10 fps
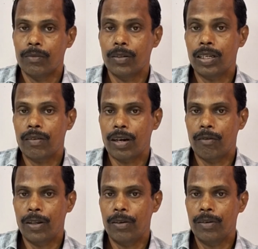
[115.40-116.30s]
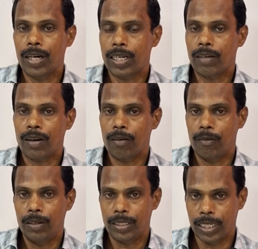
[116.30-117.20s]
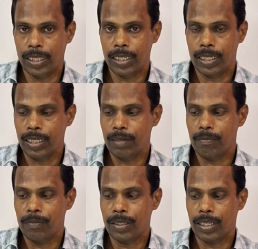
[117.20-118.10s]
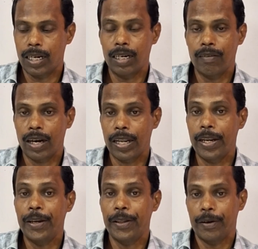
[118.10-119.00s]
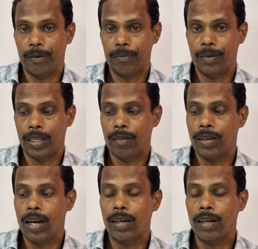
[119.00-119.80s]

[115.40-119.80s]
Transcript: மோதிர விரல் நுனியும் கட்ட விரல் நுனியும் சேர்த்துட்டு மற்ற ரெண்டு விரலையும் நீட்டி இருக்கணும் அதாவது